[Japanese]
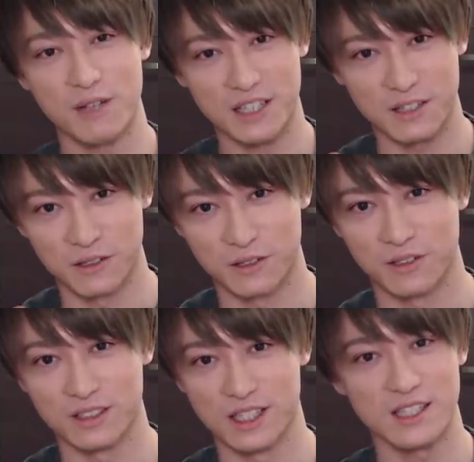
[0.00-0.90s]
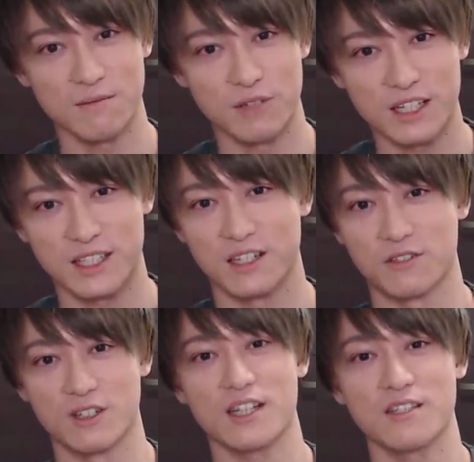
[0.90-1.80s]
で言う、全然プレイしない
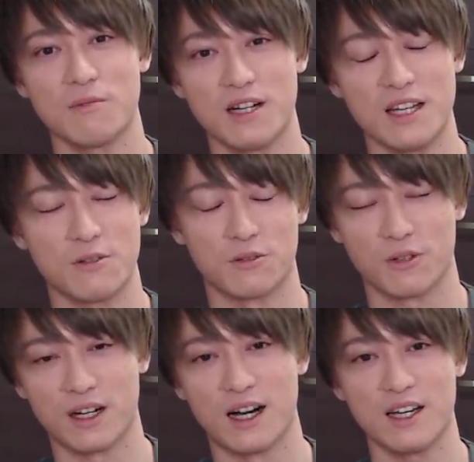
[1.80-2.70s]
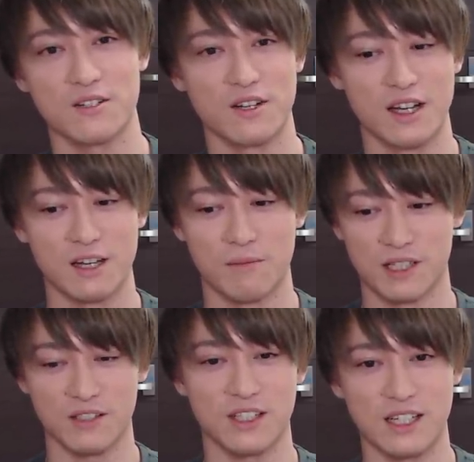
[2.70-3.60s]
グラズマレイドとか、ああいうめ
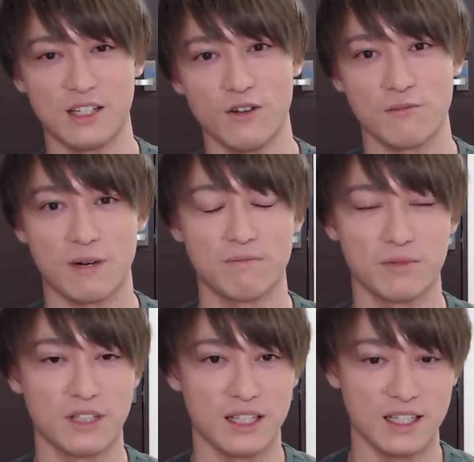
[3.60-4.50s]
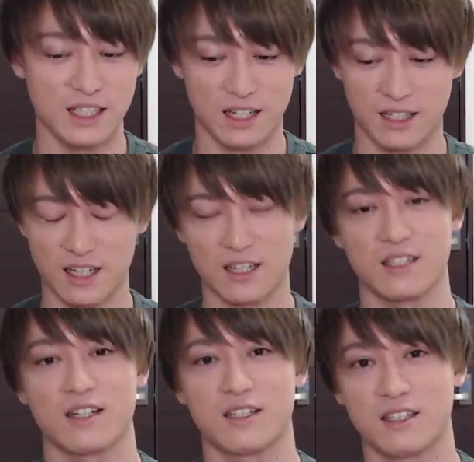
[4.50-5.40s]
ちゃくちゃ広いマップでなぜかやら
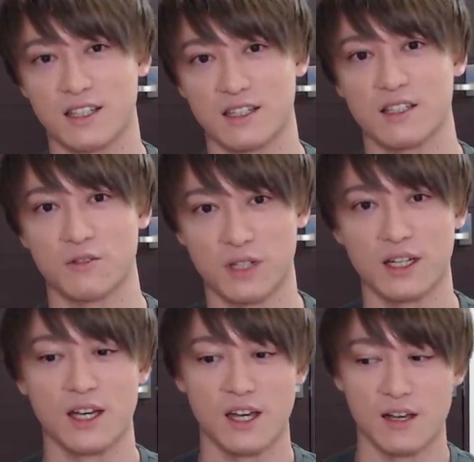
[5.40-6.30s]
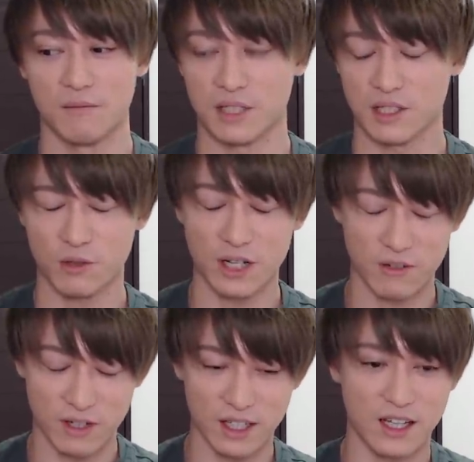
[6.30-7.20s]
されてたんですよね。まあ、それ
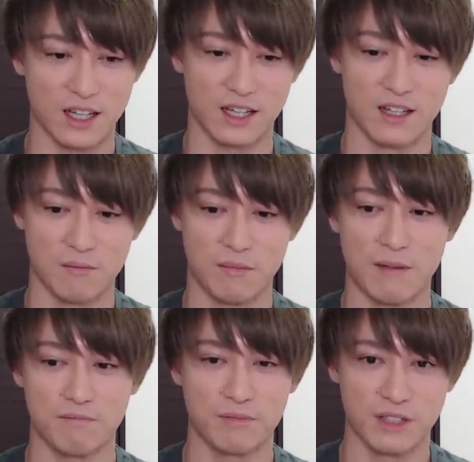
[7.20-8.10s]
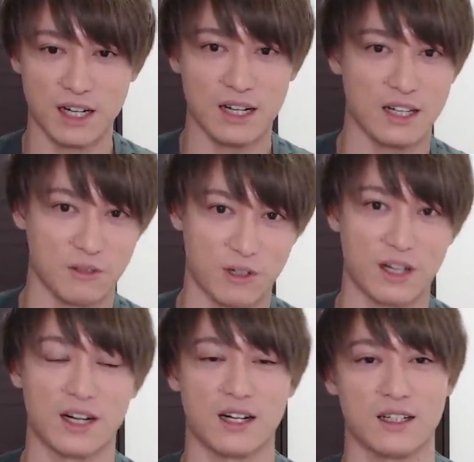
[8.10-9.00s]
はね、マップがーとか、